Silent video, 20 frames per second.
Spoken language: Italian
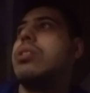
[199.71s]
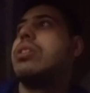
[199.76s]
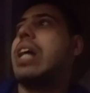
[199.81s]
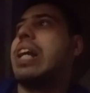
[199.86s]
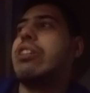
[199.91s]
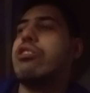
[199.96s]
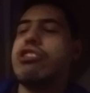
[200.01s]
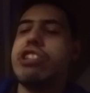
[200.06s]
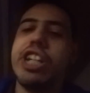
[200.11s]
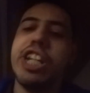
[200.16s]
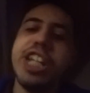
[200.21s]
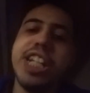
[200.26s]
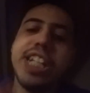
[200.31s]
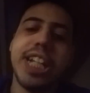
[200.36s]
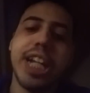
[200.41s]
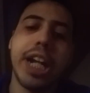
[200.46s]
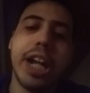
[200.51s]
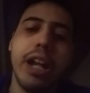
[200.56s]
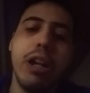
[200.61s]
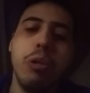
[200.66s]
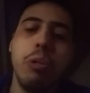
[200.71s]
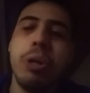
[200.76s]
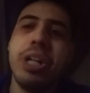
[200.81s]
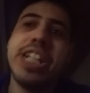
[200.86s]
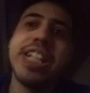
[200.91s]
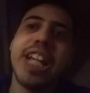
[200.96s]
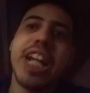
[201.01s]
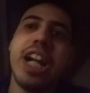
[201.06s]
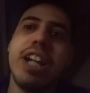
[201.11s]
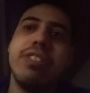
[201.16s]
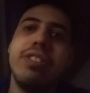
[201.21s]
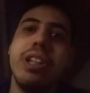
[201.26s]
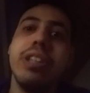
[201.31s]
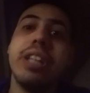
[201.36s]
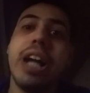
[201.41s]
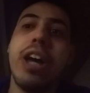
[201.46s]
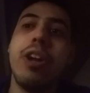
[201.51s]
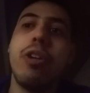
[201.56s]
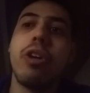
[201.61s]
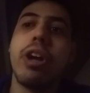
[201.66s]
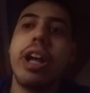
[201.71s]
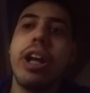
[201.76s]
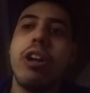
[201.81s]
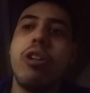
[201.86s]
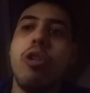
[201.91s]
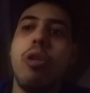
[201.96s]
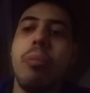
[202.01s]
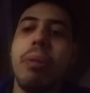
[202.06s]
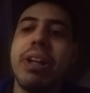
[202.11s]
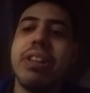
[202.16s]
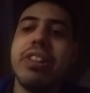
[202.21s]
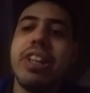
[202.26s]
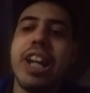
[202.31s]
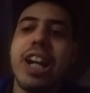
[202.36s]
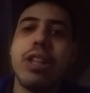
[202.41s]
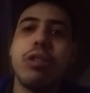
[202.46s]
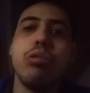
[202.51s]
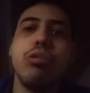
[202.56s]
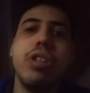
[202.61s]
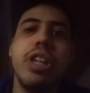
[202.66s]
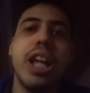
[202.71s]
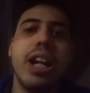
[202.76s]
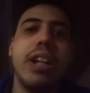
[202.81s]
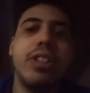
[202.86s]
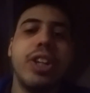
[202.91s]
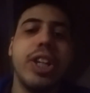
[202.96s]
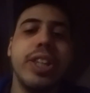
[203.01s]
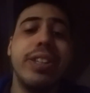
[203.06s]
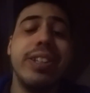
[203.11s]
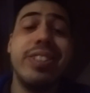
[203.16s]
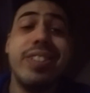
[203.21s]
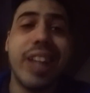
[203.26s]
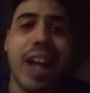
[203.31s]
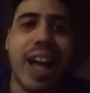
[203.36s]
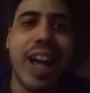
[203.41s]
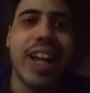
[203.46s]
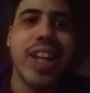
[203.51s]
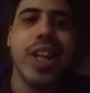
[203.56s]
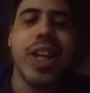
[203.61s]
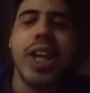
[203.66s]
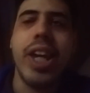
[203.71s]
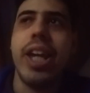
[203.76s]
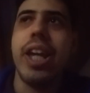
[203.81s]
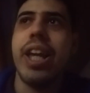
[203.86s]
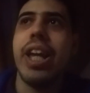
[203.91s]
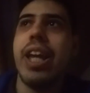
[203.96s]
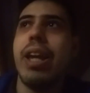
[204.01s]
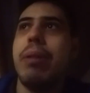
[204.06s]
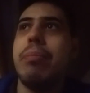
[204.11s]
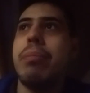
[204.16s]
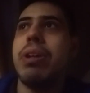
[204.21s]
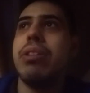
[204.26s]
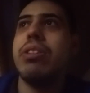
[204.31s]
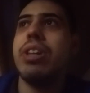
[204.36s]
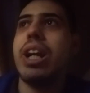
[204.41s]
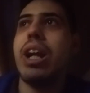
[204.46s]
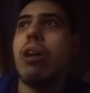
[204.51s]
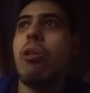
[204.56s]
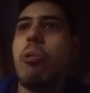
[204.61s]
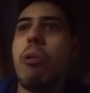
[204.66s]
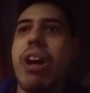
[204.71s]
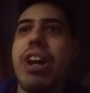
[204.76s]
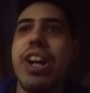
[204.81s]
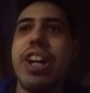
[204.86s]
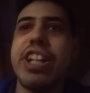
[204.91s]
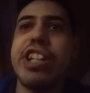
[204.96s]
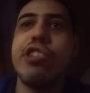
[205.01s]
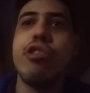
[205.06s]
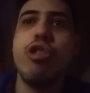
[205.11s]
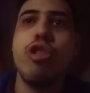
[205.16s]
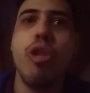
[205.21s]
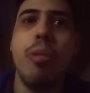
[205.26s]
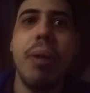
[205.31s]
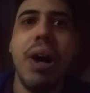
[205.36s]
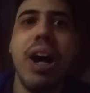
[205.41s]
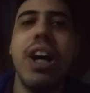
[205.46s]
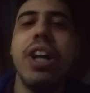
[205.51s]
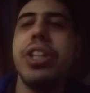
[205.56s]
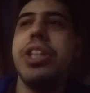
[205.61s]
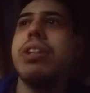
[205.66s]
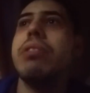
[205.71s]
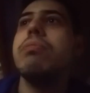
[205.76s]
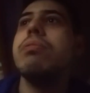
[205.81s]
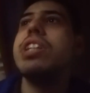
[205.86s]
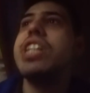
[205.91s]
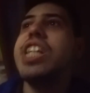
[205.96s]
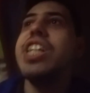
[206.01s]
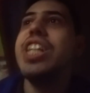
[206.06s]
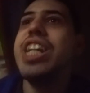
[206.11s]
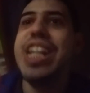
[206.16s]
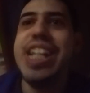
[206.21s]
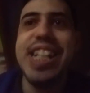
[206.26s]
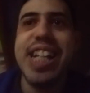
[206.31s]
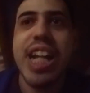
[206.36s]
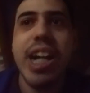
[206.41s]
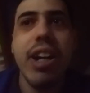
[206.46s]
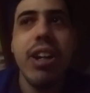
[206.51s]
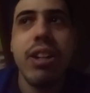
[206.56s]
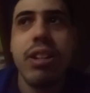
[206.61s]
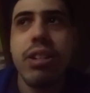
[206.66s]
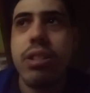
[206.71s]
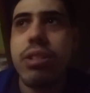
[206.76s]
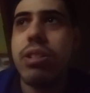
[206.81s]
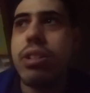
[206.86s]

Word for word: Tanto si disse che lui sarà il titano che comanderà tutti gli altri titani e manderà guerra sugli umani. Si dice? Eh?